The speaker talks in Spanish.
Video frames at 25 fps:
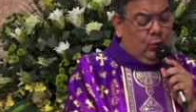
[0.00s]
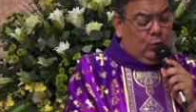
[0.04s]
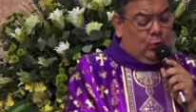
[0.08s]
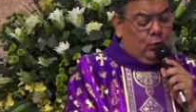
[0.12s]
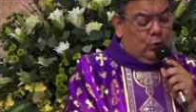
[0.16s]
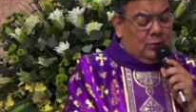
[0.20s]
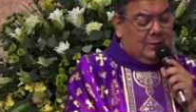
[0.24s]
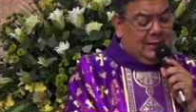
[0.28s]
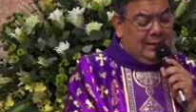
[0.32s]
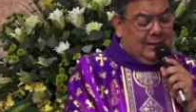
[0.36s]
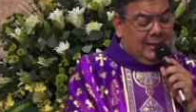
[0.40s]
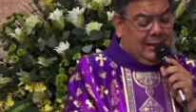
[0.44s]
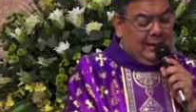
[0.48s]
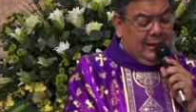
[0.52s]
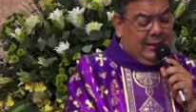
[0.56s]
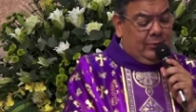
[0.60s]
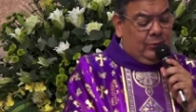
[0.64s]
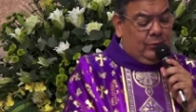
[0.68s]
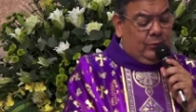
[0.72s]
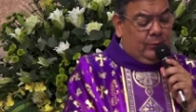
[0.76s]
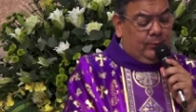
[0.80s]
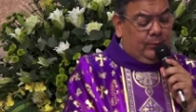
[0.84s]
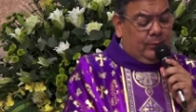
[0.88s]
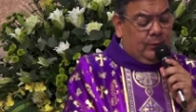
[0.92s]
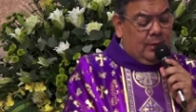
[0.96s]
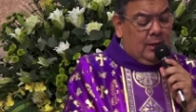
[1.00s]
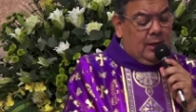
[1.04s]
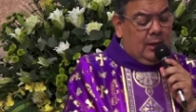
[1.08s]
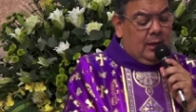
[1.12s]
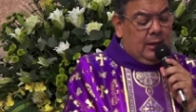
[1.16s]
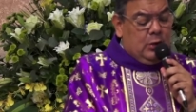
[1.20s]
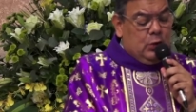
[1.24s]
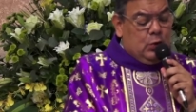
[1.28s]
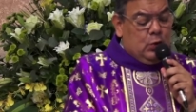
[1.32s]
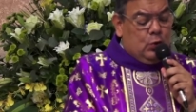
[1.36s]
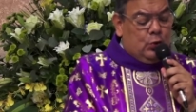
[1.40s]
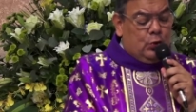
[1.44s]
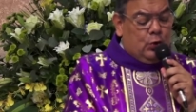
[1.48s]
dijeron,
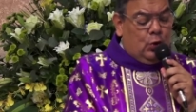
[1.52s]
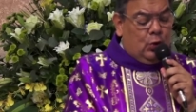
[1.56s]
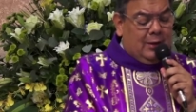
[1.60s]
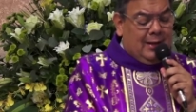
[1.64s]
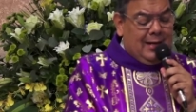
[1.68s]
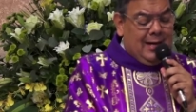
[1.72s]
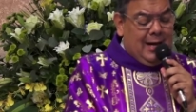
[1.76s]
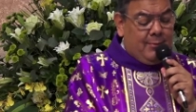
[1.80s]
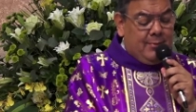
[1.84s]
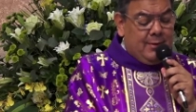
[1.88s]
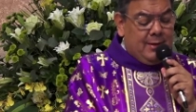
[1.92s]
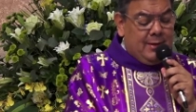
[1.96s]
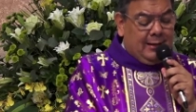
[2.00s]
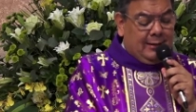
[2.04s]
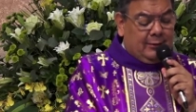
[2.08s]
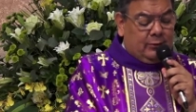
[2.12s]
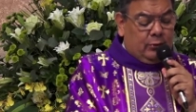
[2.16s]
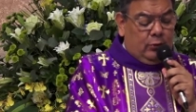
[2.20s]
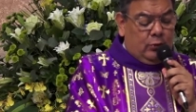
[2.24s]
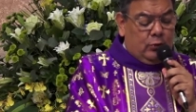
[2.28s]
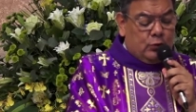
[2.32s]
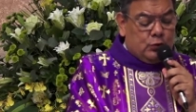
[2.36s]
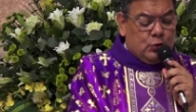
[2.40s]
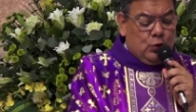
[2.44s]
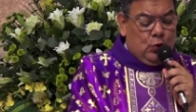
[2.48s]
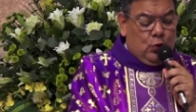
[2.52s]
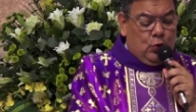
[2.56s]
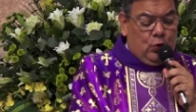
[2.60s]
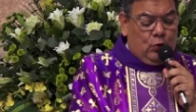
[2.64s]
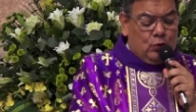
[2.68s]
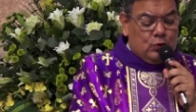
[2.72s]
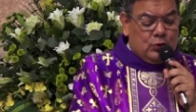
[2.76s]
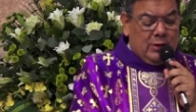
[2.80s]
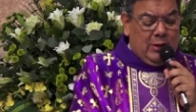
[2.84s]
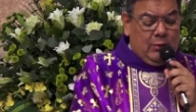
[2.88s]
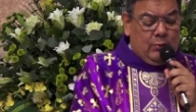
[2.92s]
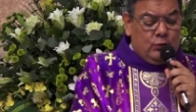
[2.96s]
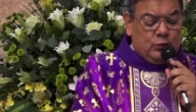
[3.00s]
y uno que ha abierto los ojos
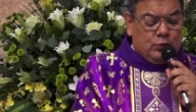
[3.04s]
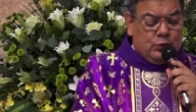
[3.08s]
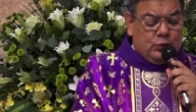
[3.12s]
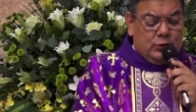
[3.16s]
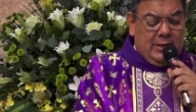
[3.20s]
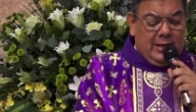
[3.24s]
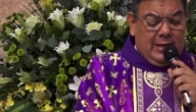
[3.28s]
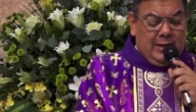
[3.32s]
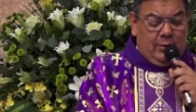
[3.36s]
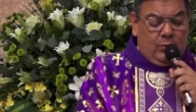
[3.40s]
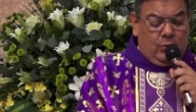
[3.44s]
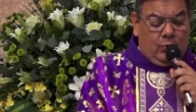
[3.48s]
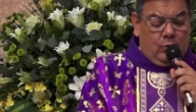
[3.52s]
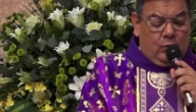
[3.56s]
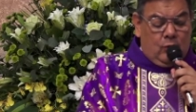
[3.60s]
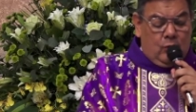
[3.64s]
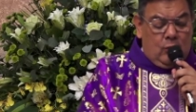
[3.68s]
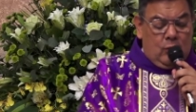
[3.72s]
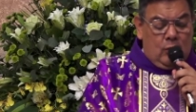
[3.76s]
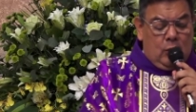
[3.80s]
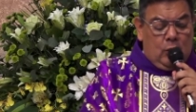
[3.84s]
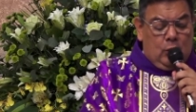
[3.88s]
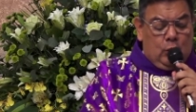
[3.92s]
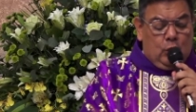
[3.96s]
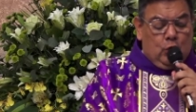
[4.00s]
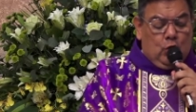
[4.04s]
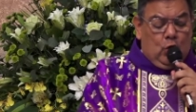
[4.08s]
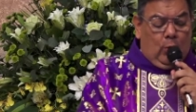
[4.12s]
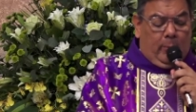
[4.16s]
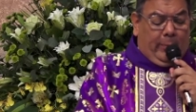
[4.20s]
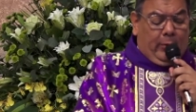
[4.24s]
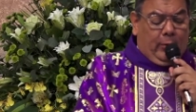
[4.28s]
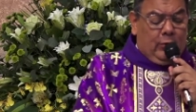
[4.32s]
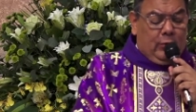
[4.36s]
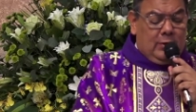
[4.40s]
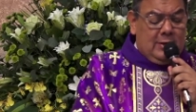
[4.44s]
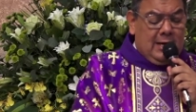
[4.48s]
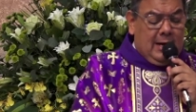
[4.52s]
a un ciego, ¿no
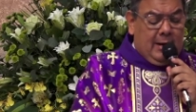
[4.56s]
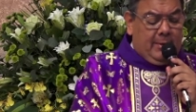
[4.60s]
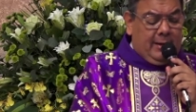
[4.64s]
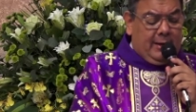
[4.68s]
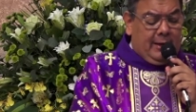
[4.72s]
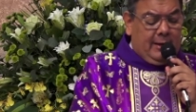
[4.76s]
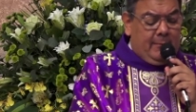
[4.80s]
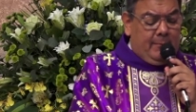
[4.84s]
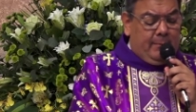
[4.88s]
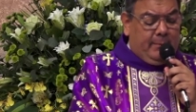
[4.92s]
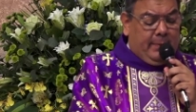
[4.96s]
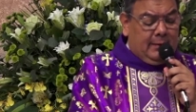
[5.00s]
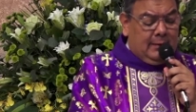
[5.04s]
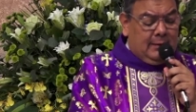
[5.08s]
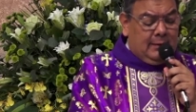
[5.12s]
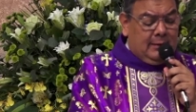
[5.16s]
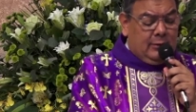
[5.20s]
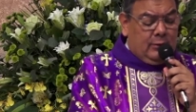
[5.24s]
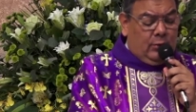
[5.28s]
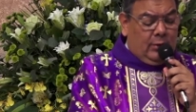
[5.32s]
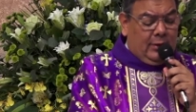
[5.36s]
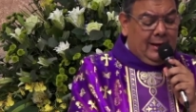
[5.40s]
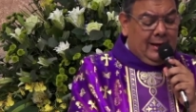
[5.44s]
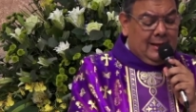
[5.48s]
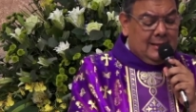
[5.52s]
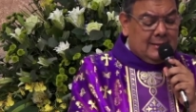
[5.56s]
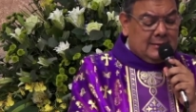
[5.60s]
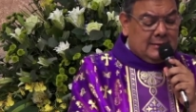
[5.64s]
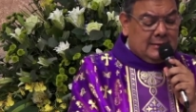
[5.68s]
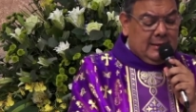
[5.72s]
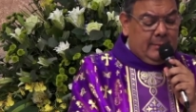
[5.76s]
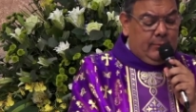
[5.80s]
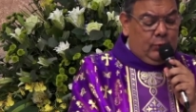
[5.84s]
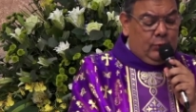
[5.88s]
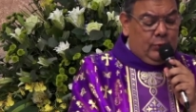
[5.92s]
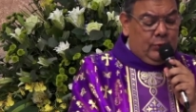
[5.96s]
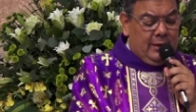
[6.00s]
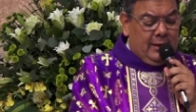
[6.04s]
podía haber impedido que éste
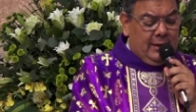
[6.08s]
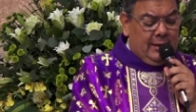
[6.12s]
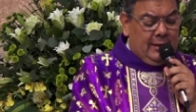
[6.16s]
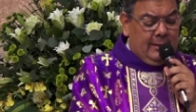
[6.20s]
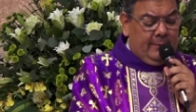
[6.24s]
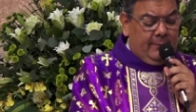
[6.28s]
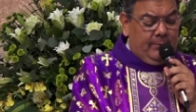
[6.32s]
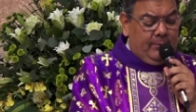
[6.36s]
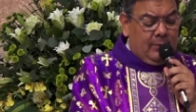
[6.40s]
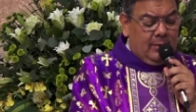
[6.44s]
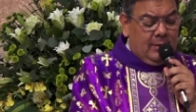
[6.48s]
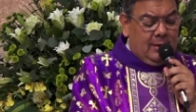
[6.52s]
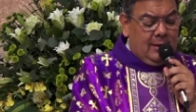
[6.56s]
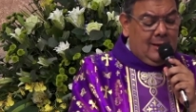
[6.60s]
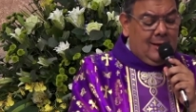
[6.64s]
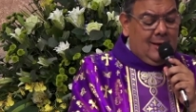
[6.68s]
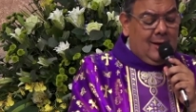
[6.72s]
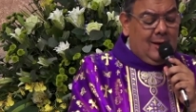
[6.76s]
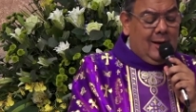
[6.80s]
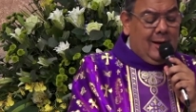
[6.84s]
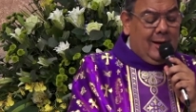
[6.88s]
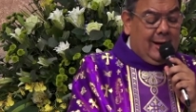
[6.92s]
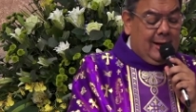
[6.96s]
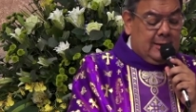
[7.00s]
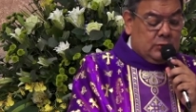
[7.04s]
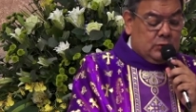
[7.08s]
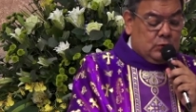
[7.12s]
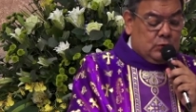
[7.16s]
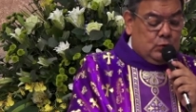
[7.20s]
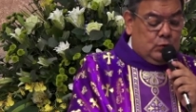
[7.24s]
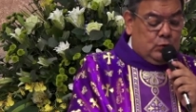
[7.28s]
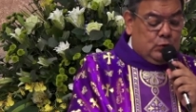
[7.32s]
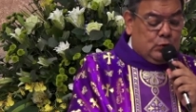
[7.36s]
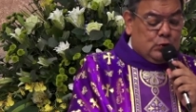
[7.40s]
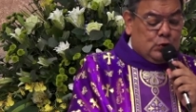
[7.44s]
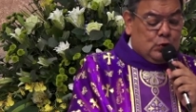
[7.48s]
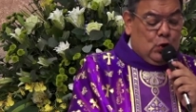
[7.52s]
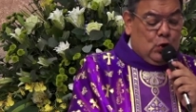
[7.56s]
muriera?
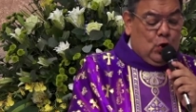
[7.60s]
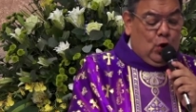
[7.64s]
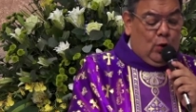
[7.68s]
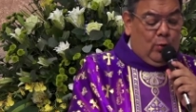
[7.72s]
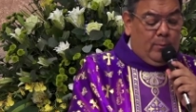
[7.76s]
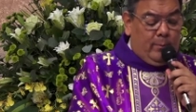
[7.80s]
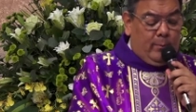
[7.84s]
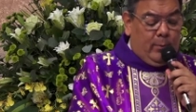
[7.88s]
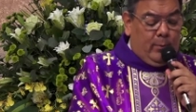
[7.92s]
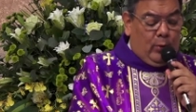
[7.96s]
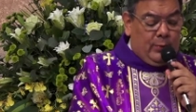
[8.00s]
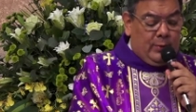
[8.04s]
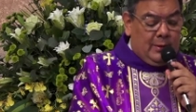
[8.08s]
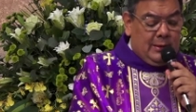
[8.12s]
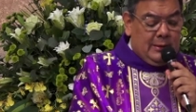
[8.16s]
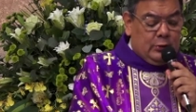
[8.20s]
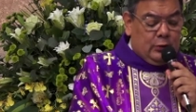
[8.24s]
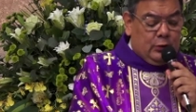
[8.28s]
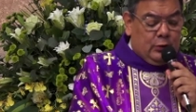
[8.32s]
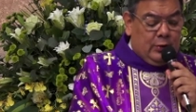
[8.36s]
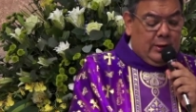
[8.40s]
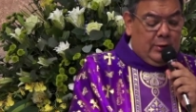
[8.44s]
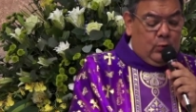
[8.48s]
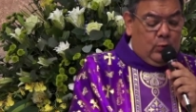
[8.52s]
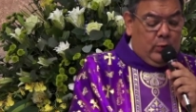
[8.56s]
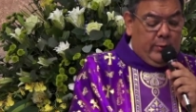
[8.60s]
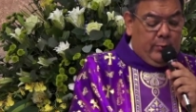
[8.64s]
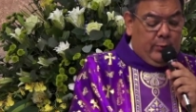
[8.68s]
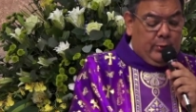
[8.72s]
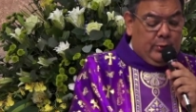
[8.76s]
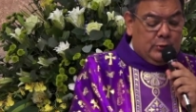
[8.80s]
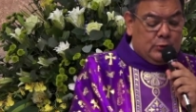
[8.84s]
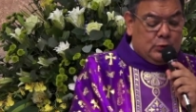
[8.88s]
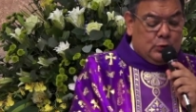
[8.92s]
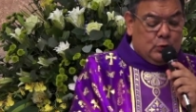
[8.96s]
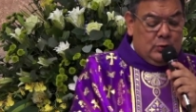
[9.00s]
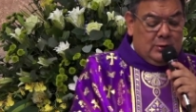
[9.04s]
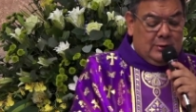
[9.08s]
Jesús, conmovido de nuevo en
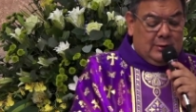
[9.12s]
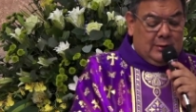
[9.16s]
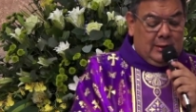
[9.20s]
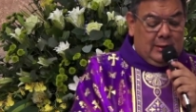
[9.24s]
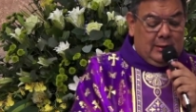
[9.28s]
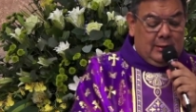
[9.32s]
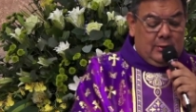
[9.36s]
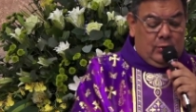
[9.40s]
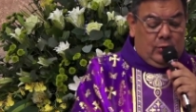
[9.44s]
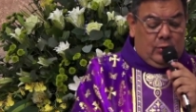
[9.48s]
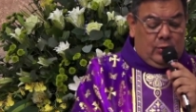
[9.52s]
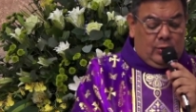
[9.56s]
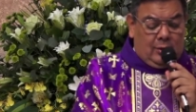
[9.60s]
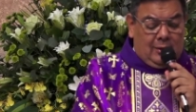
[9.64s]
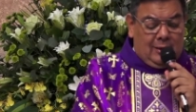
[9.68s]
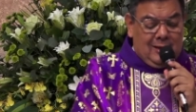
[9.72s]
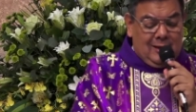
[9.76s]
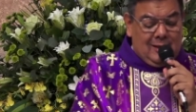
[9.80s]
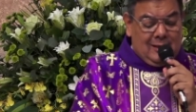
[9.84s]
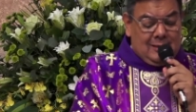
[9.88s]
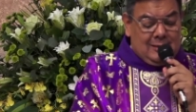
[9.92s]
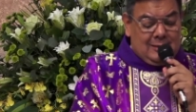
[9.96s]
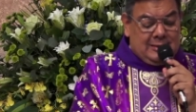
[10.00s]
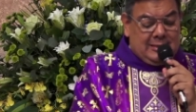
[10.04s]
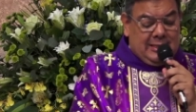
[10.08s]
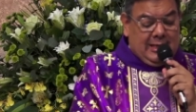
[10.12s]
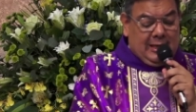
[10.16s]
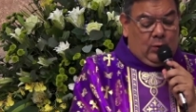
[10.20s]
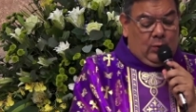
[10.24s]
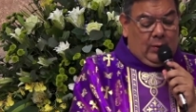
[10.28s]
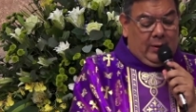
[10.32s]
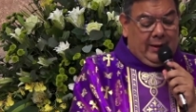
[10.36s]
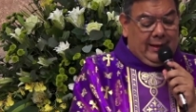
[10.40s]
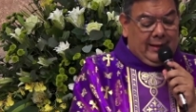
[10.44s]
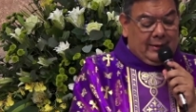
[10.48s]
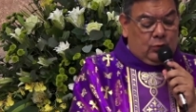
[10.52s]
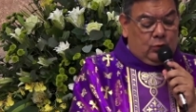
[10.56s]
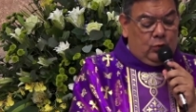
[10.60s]
su interior, llegó a
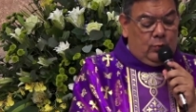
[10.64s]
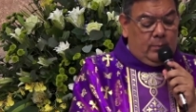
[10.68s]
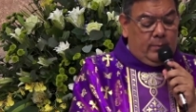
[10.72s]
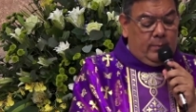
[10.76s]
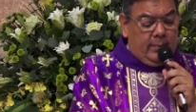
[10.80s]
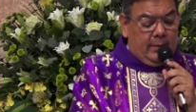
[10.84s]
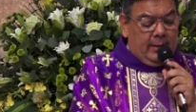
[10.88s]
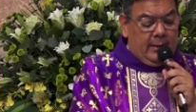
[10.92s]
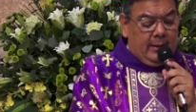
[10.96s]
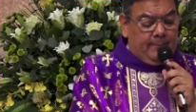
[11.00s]
la tumba.